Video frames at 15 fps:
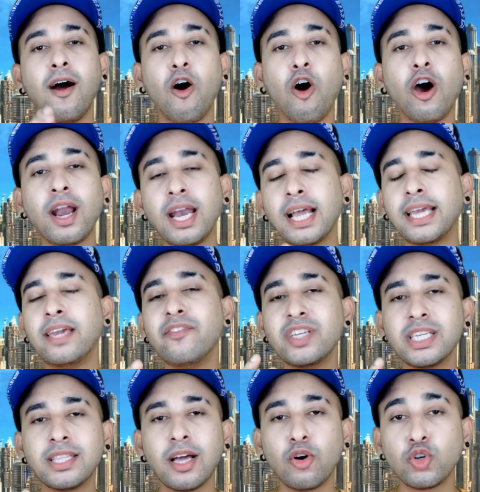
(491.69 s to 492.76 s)
और लक्की
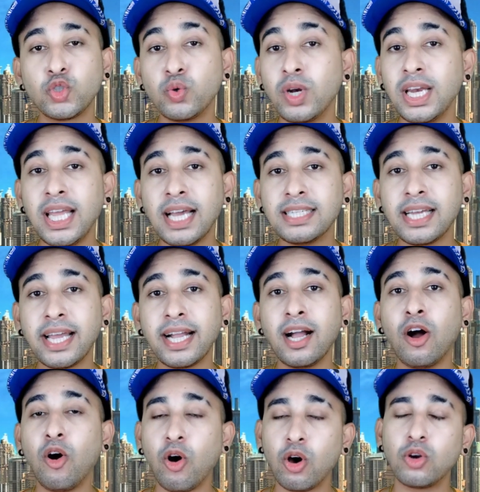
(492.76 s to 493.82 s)
विजेता को चुन लिया जाएगा
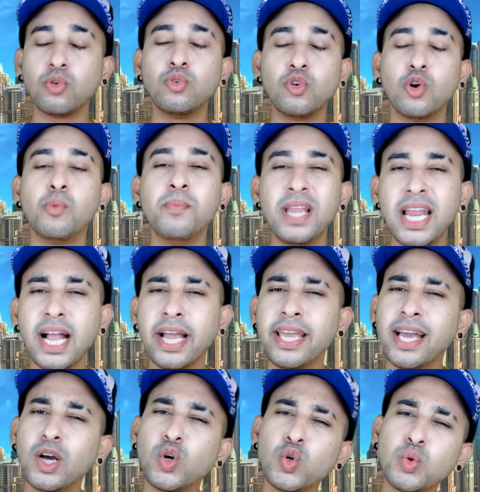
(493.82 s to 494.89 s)
और उनको मिलेगा यह
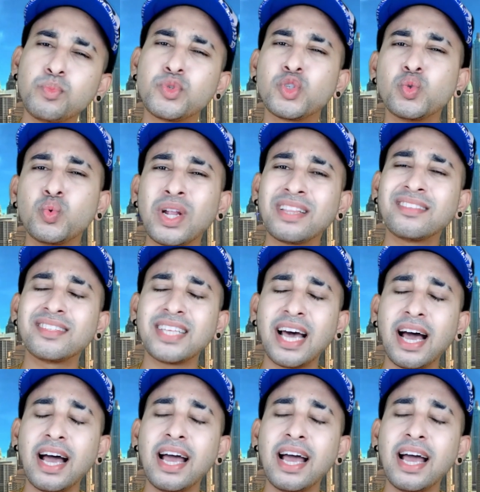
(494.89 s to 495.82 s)
खूबसूरत सा